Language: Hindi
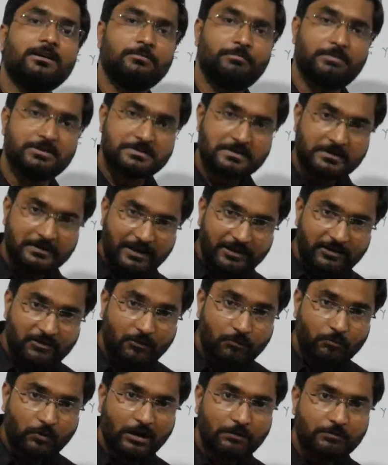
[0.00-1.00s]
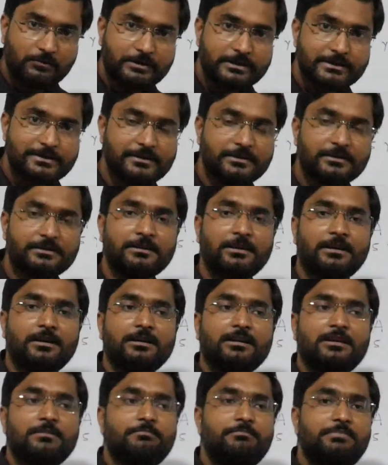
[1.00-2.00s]
परसेंटेज इन्वॉल्व होना चाहिए
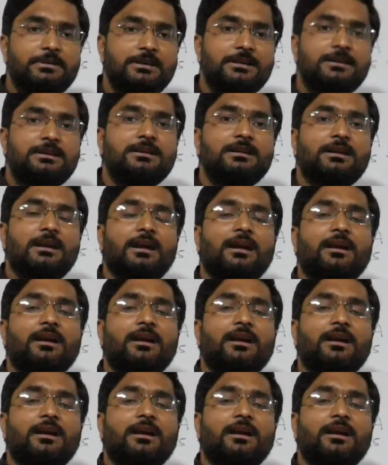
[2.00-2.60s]
कि बी की